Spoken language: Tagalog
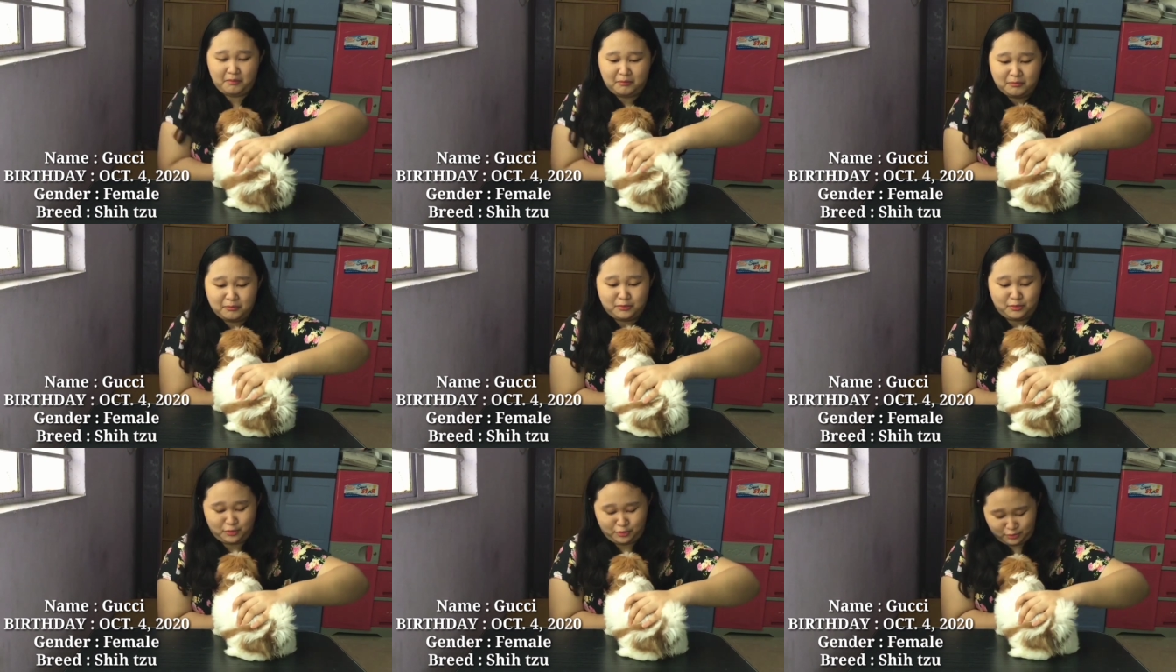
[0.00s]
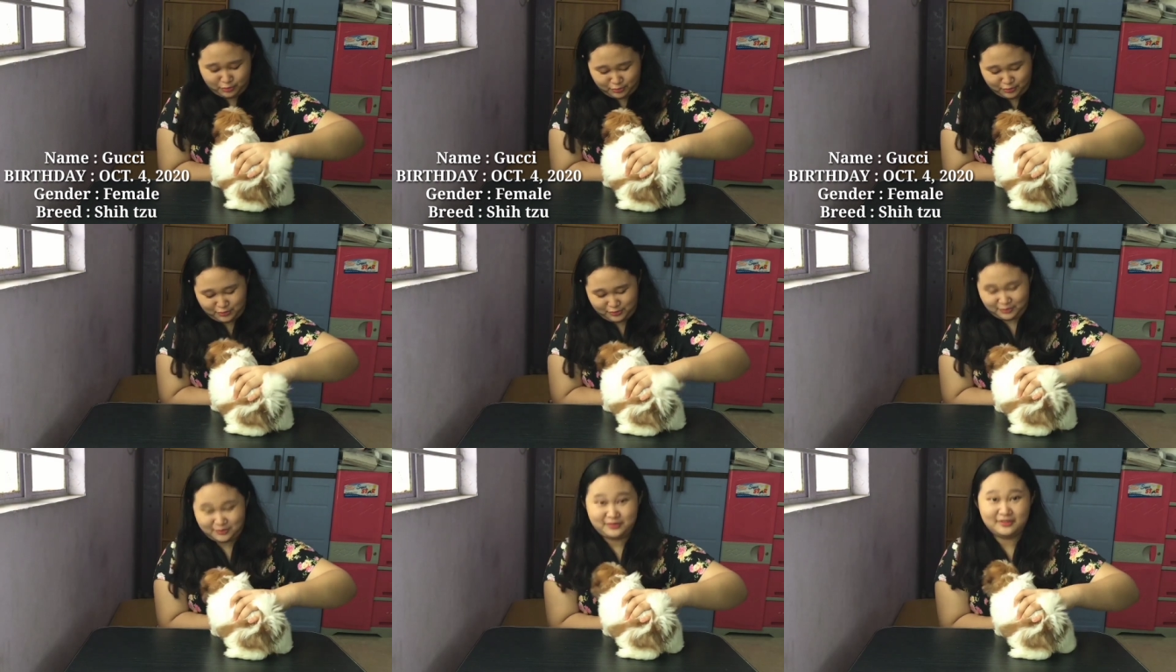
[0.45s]
Cute,
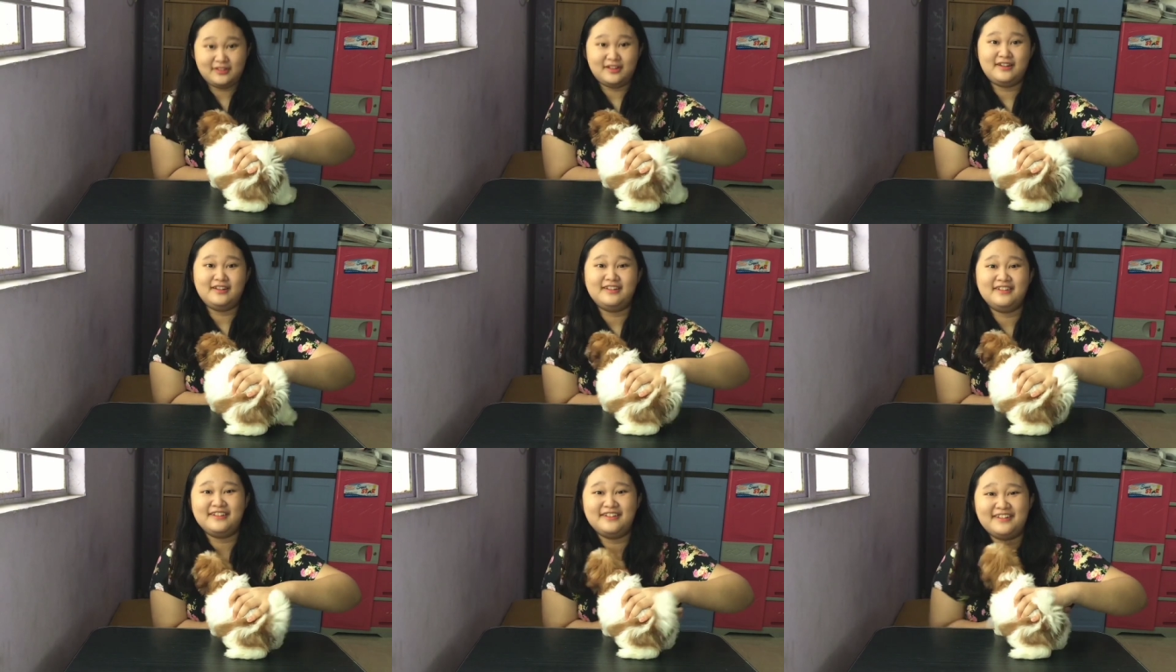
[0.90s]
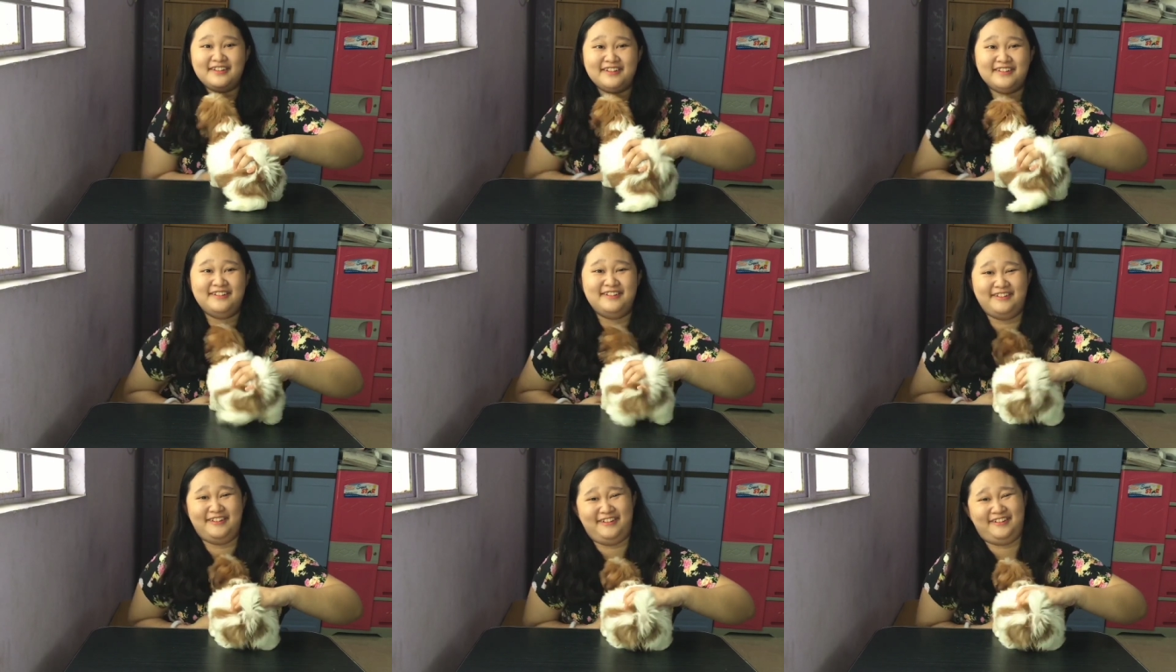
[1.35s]
cute.
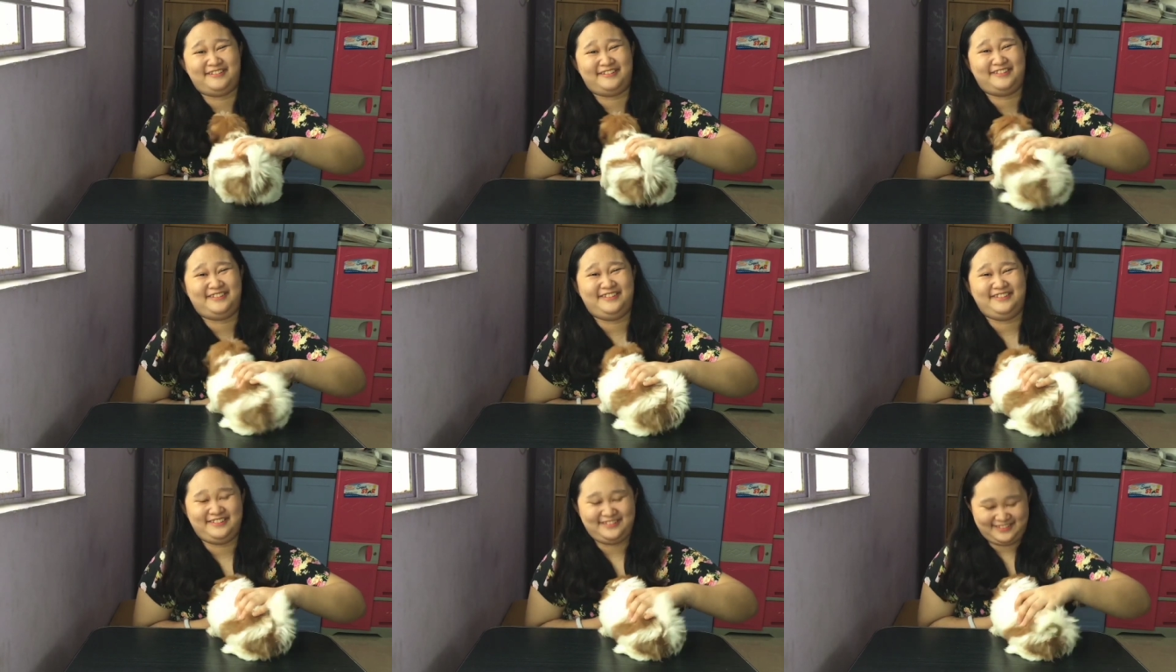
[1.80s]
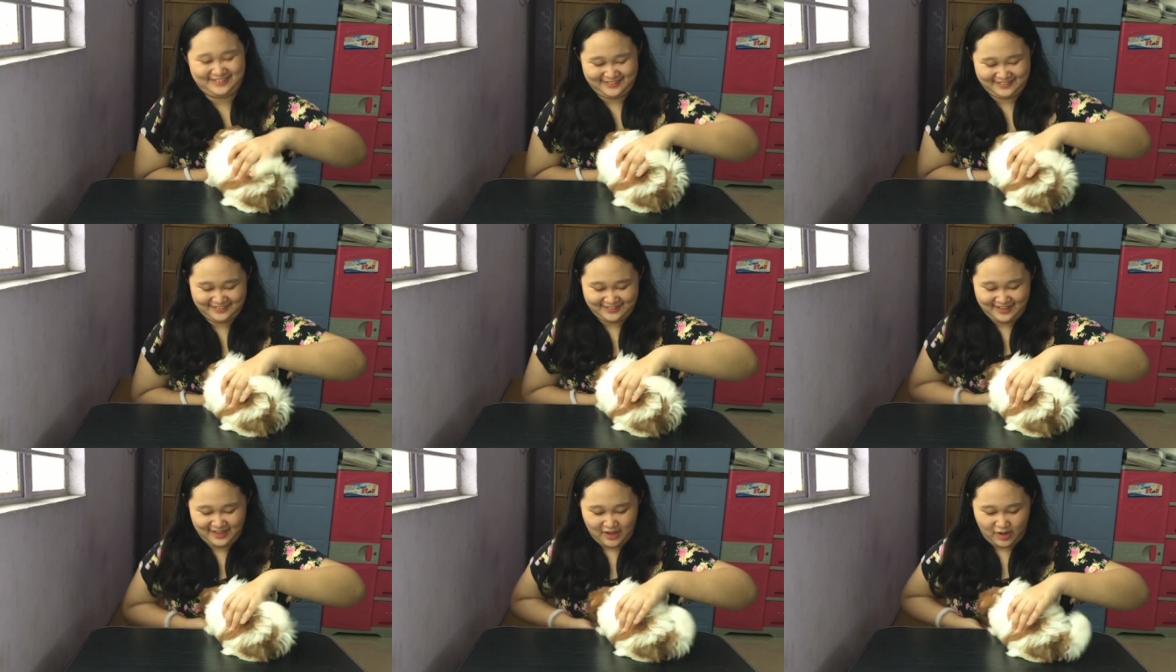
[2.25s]
Hello! Cute.
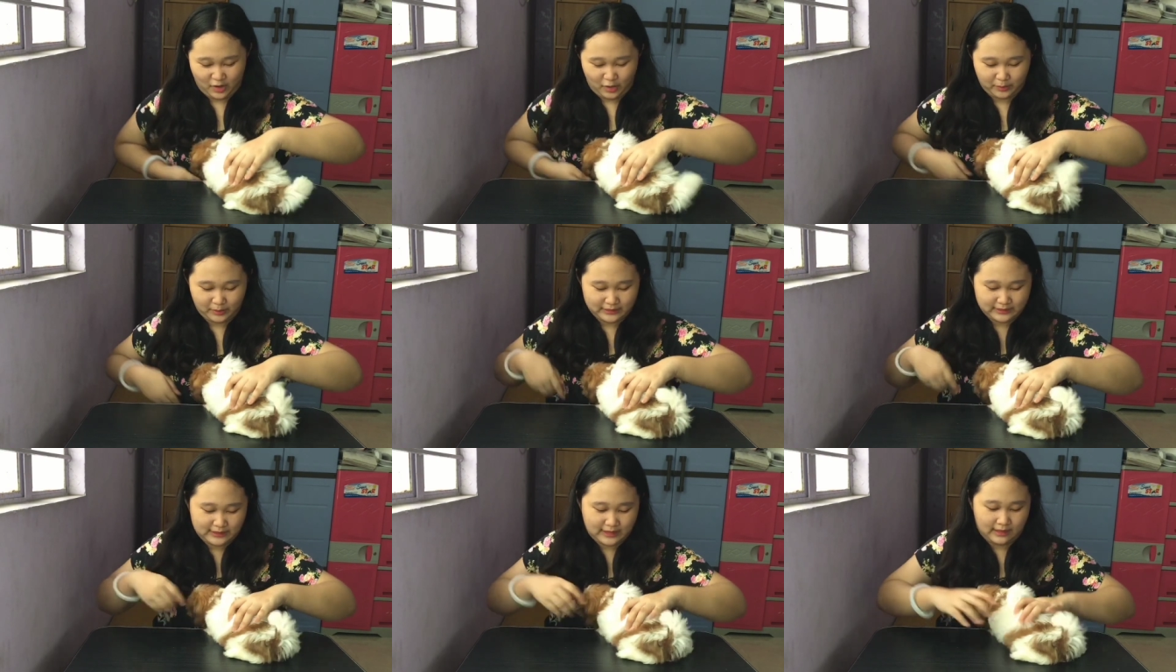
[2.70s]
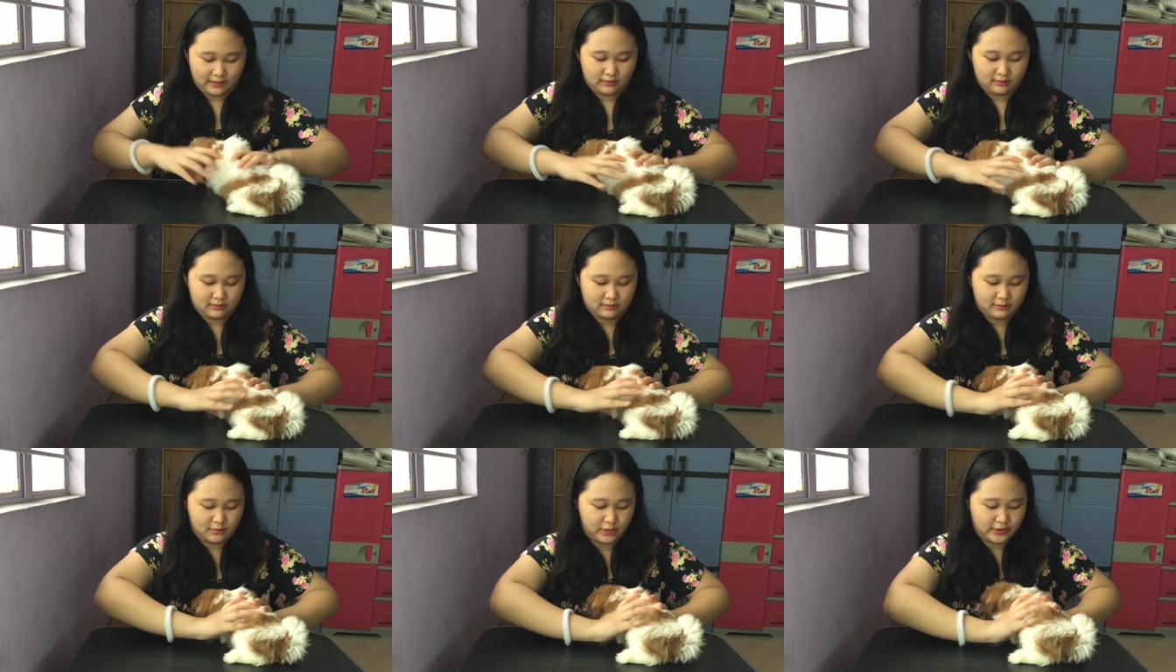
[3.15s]
Uy, wait
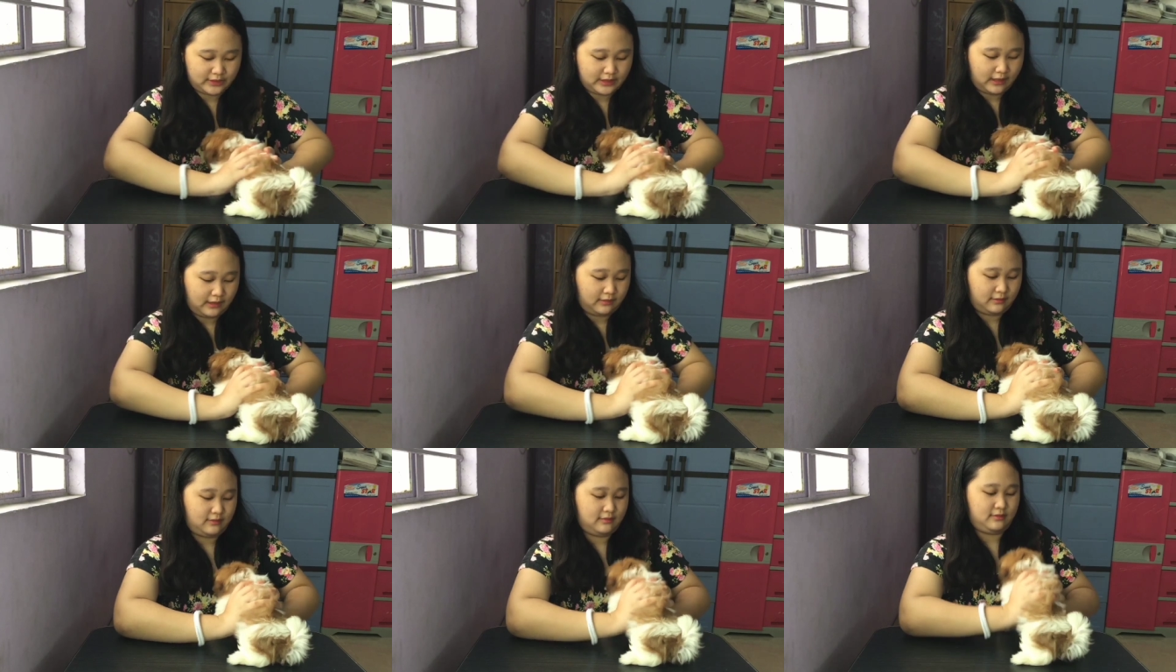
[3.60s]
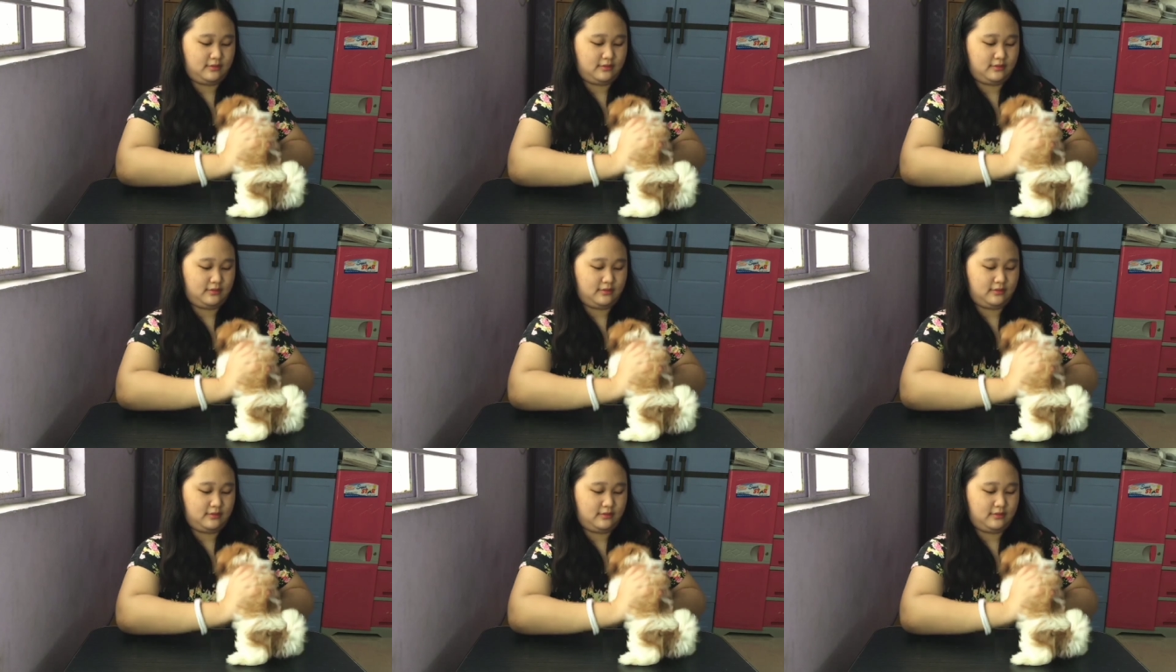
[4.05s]
lang. Wait lang.